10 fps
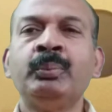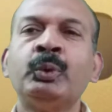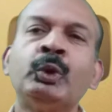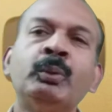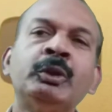
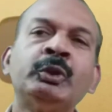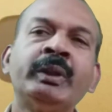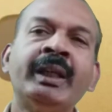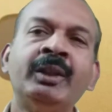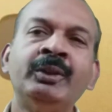পুরনো
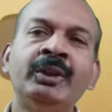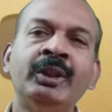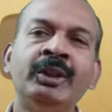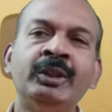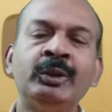বছর গেল
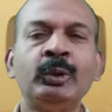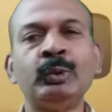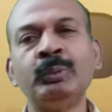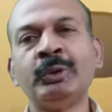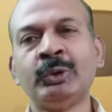
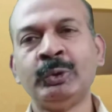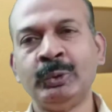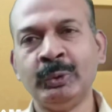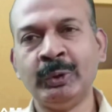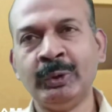নতুন বছর
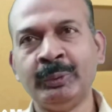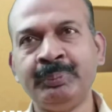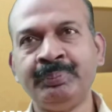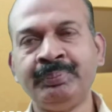শুরু হলো